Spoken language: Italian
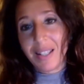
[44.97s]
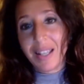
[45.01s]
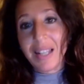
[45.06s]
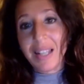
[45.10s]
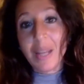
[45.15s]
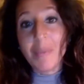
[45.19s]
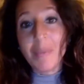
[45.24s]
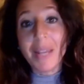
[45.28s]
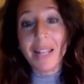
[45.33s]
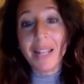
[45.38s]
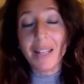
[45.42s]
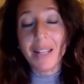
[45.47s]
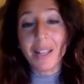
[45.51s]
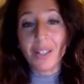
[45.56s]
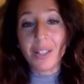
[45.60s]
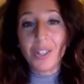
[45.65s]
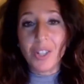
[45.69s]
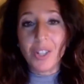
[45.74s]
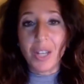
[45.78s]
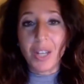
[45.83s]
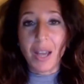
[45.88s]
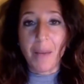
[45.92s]
la mia
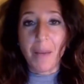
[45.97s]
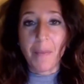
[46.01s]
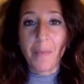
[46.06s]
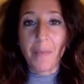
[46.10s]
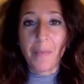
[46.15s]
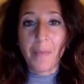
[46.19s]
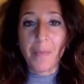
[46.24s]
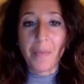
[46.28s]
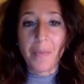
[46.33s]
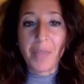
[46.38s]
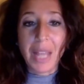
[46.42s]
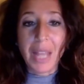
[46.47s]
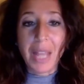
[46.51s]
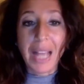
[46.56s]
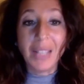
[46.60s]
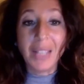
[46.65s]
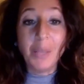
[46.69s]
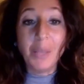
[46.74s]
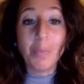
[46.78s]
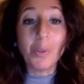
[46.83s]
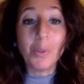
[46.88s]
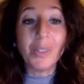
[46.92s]
energia,
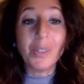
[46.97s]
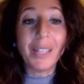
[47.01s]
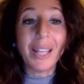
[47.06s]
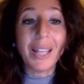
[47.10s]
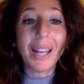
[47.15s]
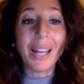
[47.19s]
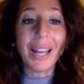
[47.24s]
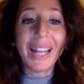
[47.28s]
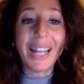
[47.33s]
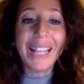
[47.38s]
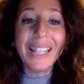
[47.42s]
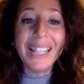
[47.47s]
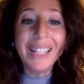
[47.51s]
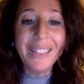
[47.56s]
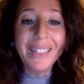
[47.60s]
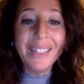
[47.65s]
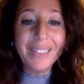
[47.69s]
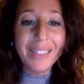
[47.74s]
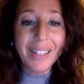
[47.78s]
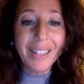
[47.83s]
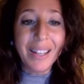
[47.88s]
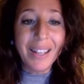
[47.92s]
di poter
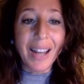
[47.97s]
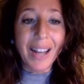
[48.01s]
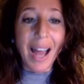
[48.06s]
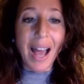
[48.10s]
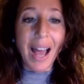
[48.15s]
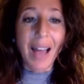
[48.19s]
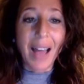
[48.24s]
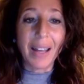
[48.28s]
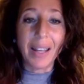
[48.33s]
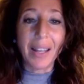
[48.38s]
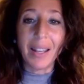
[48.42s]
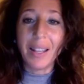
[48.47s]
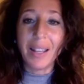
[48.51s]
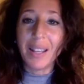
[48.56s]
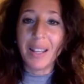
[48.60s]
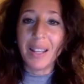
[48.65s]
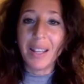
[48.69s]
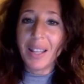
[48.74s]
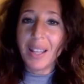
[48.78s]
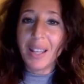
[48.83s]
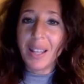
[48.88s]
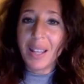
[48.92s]
integrare
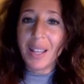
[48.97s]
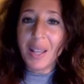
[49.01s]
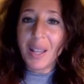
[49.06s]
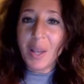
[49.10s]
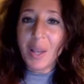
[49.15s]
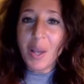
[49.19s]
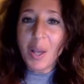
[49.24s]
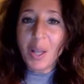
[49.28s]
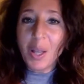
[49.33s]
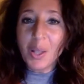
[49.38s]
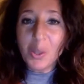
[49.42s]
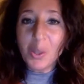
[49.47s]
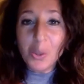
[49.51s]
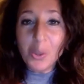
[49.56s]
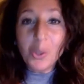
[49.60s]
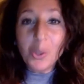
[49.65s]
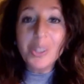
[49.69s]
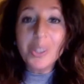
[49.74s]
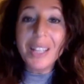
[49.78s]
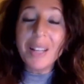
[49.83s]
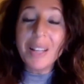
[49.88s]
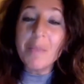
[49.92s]

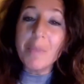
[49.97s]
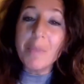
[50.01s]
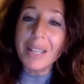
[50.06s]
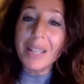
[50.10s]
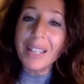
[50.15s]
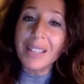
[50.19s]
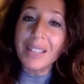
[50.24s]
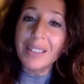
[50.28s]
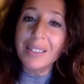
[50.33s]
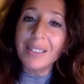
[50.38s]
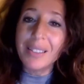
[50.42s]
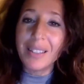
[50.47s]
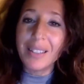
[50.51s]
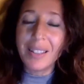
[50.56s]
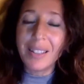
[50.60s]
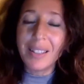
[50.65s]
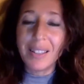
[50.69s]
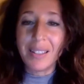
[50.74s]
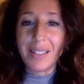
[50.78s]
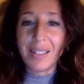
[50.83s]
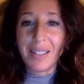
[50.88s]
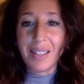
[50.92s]

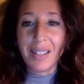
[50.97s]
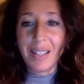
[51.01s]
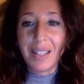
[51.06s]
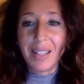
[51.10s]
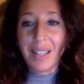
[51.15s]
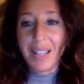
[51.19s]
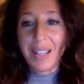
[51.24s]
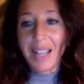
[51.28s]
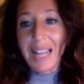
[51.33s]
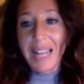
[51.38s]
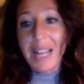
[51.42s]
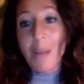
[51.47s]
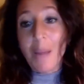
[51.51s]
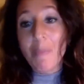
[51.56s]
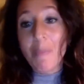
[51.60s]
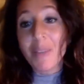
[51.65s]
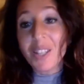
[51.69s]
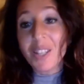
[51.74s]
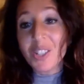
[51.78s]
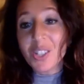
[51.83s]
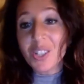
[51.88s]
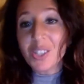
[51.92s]
totalmente la
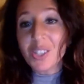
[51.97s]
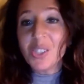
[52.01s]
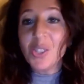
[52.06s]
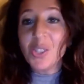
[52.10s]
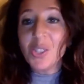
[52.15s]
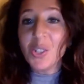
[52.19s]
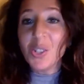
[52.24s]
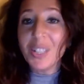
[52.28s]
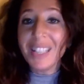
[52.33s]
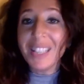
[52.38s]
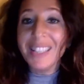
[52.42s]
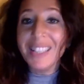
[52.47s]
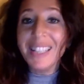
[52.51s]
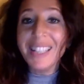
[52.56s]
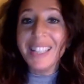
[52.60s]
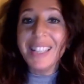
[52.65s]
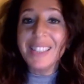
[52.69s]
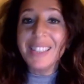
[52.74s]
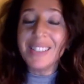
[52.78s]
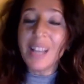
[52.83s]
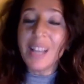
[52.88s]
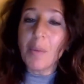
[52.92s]
percezione di
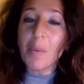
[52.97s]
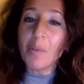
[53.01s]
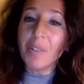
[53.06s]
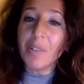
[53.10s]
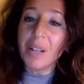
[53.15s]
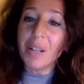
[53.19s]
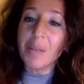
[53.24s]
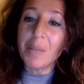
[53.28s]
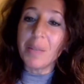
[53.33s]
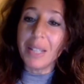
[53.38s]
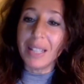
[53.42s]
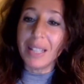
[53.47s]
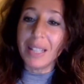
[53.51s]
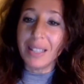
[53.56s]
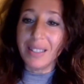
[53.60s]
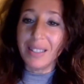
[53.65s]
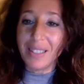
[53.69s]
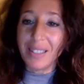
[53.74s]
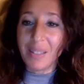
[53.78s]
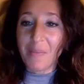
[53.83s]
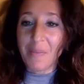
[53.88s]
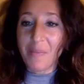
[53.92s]
chi siamo
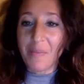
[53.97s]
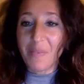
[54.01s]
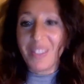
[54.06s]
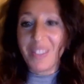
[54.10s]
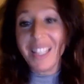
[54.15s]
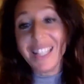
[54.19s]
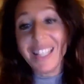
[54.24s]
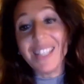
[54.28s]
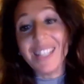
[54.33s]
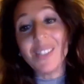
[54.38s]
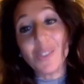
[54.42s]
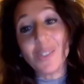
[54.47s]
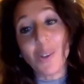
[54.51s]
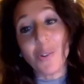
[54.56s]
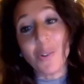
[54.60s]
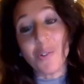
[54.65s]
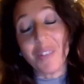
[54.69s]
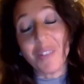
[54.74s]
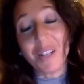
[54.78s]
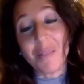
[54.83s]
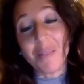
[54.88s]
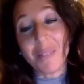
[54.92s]
veramente, di chi
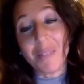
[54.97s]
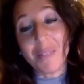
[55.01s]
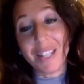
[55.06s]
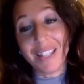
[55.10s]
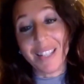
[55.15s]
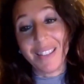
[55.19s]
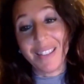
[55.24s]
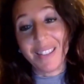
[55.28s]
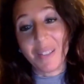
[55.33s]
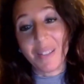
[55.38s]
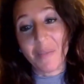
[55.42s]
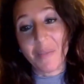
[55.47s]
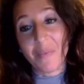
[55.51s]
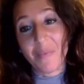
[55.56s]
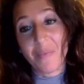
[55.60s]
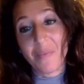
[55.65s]
sono veramente